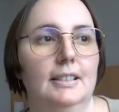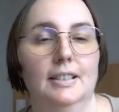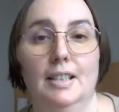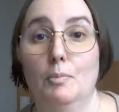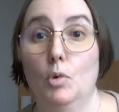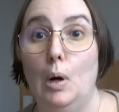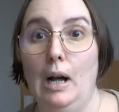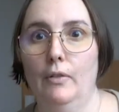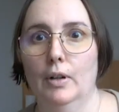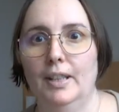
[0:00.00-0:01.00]
des
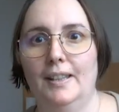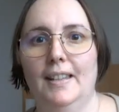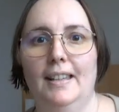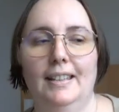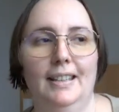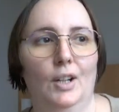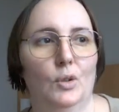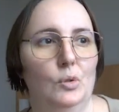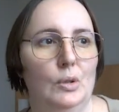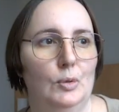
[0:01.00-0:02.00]
mois, voire des années à
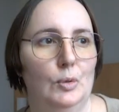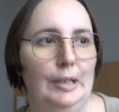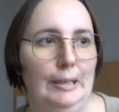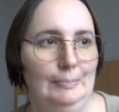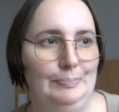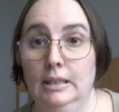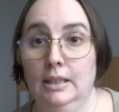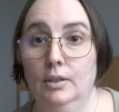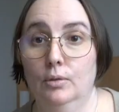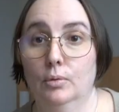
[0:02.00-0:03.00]
relooker tout ça.
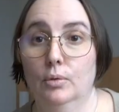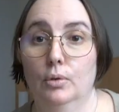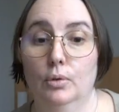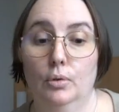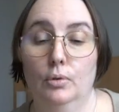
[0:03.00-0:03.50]
Donc euh,